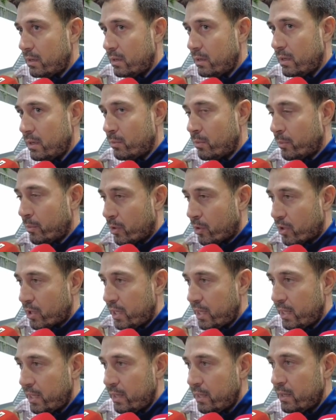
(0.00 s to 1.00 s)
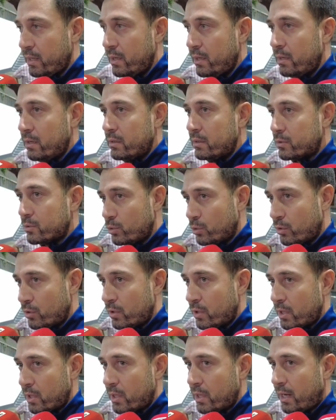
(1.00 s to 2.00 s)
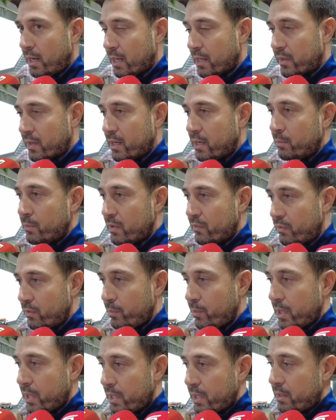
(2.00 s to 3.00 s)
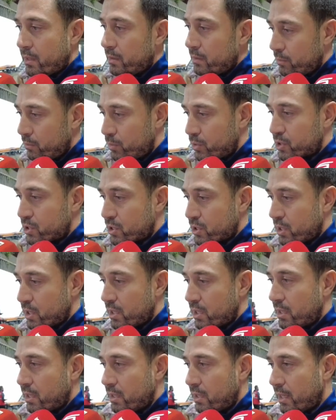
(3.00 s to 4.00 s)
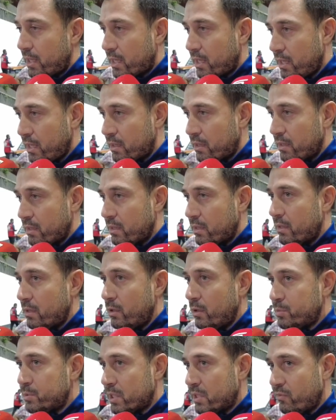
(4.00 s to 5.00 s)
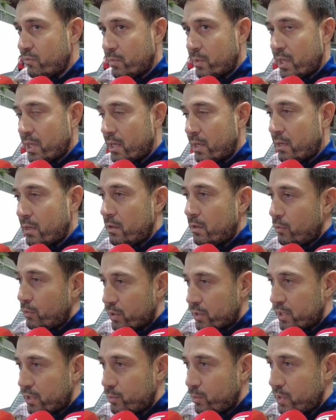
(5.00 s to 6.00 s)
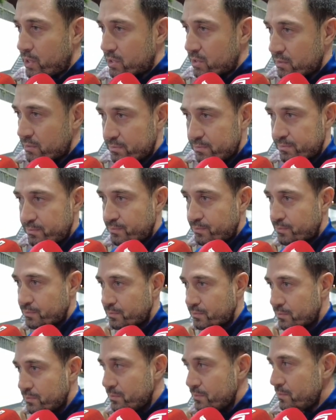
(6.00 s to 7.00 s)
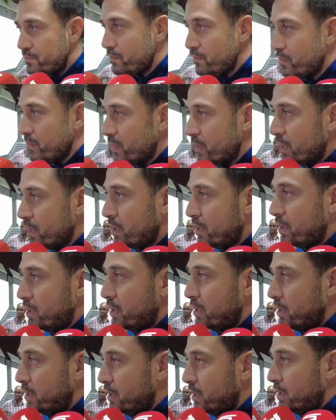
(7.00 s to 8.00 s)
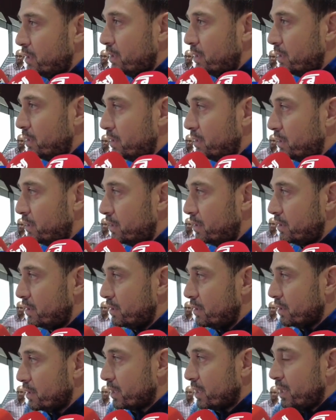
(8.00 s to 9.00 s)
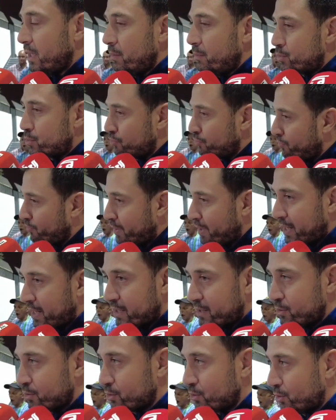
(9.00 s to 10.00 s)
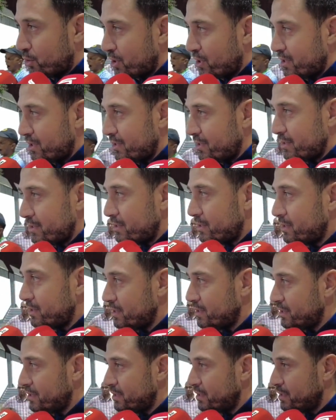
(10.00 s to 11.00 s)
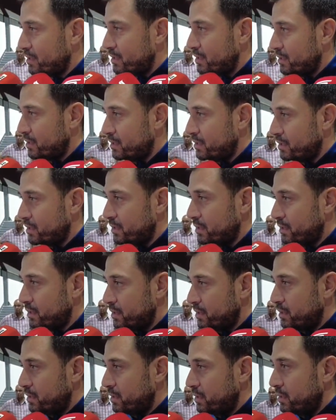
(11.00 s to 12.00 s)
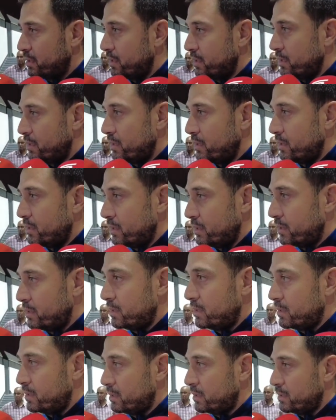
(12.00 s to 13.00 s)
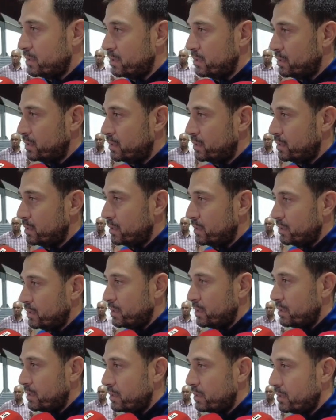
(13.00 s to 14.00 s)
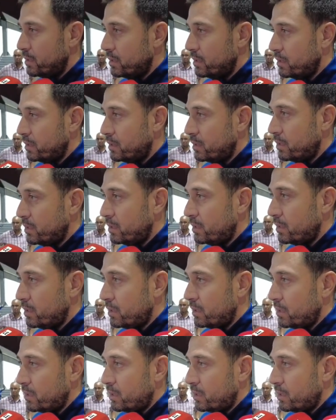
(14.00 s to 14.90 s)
لي مومون كلي تكون حاضره 100% باش اكيد لوبجيكتيف نتاعنا هو التتويج عمر غدا غدا القرعه غياب شوف مع الدكتور كوتش من غدا كاس كاس نعم. الابطال شنو كتوقع يعني